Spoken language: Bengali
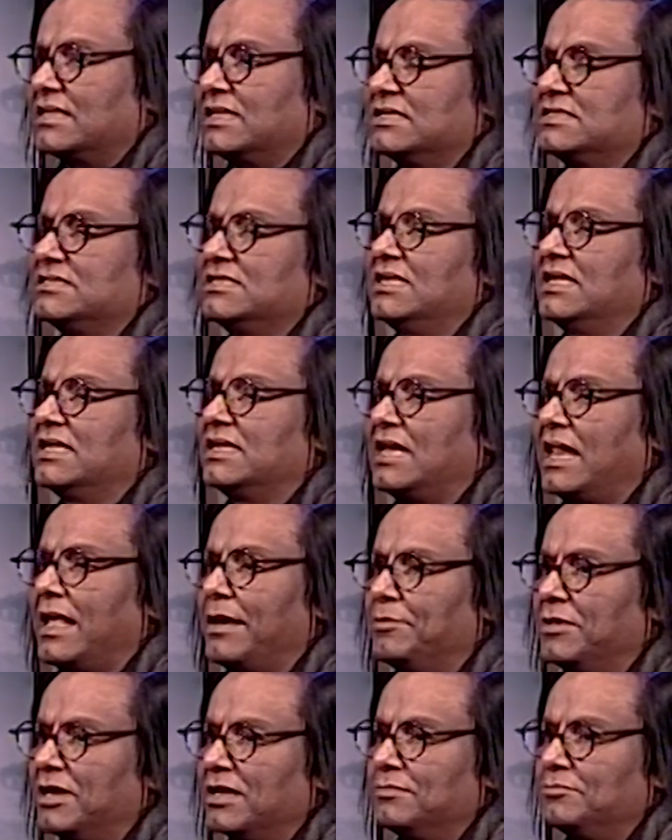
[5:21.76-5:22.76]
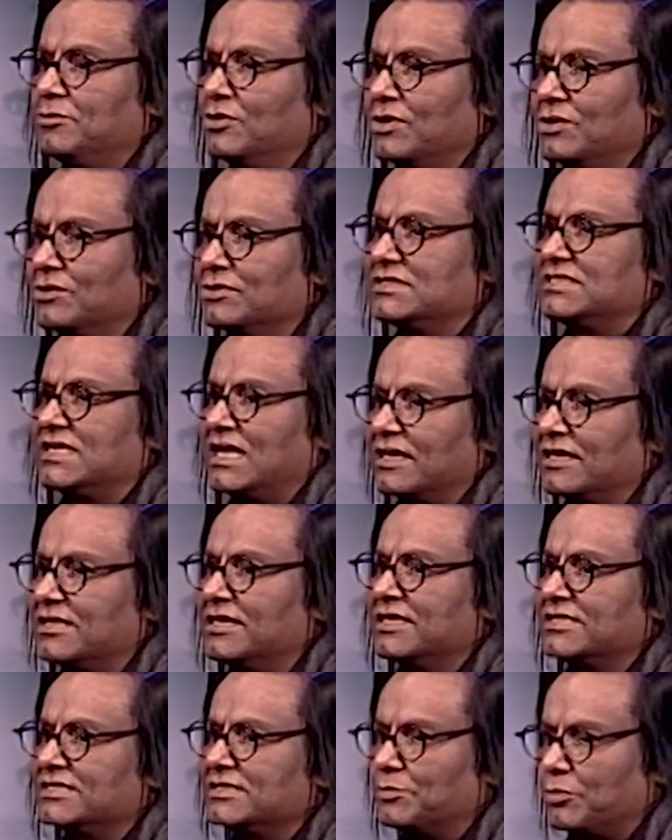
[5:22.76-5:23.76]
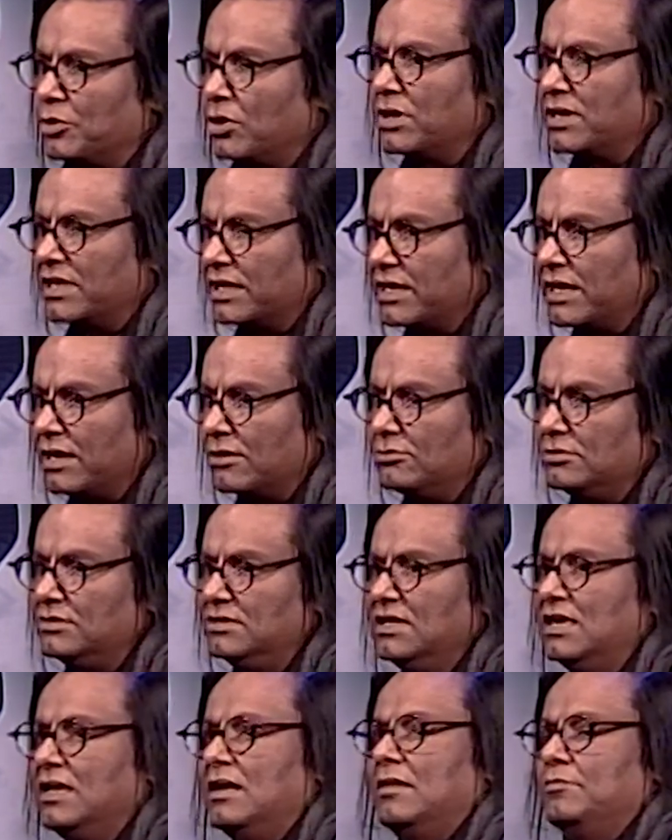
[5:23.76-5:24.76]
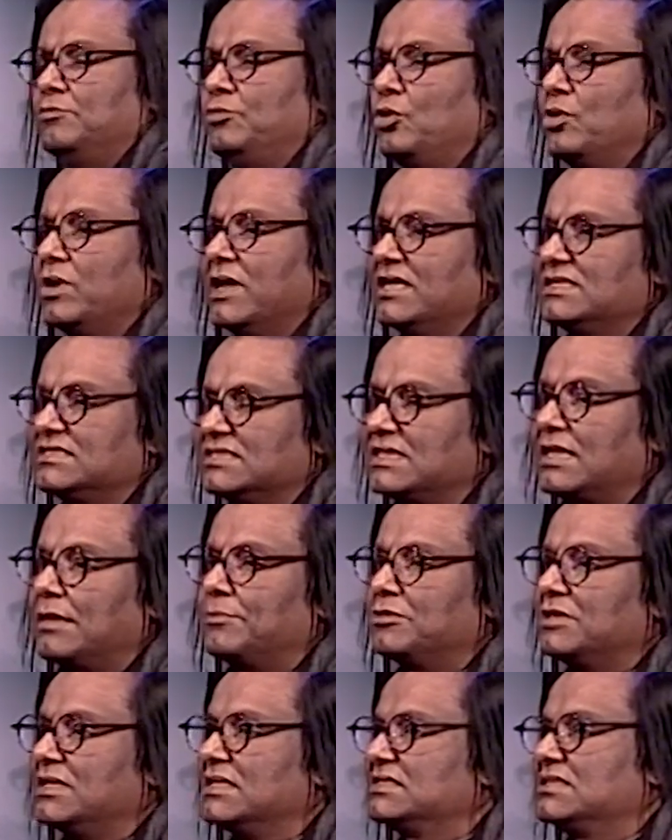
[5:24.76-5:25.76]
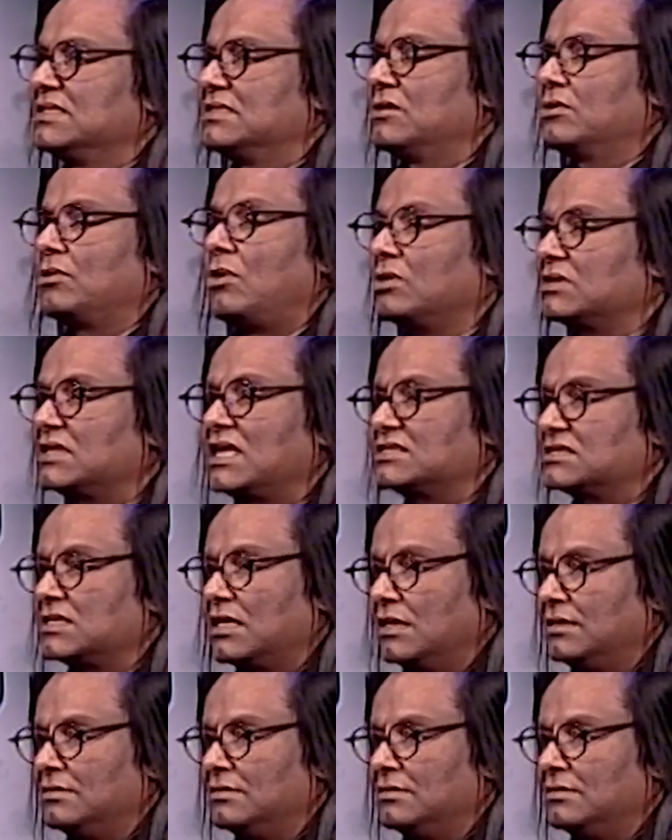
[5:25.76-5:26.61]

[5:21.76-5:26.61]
তার ছেলে গ্ল্যামার মনে করছে আর্কিটেকচার পড়াটাকে এখন পড়ে এসে তারপর দেখছে তো হতাশা